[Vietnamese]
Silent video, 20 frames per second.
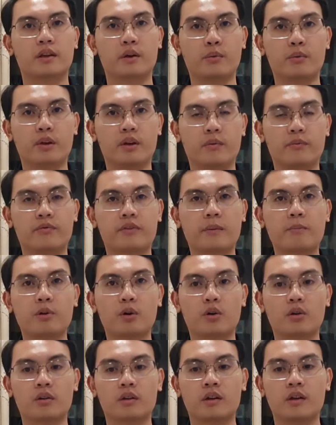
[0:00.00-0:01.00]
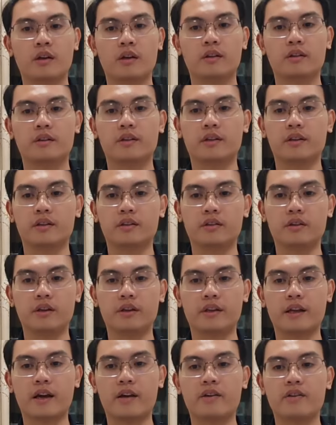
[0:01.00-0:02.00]
Theo quy định pháp luật, thì
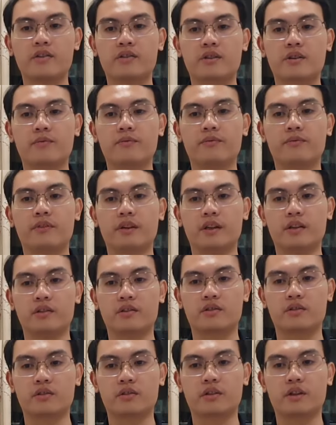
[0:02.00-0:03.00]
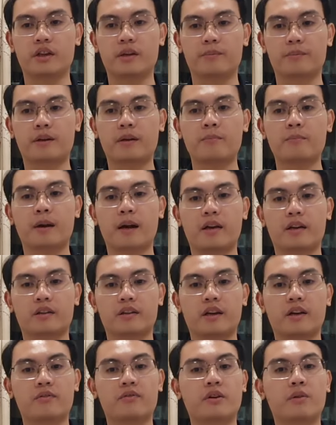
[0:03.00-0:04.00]
người đã hy sinh vì sự nghiệp cách
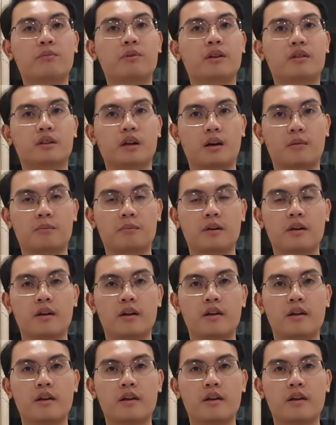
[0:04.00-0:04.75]
mạng giải phóng dân tộc,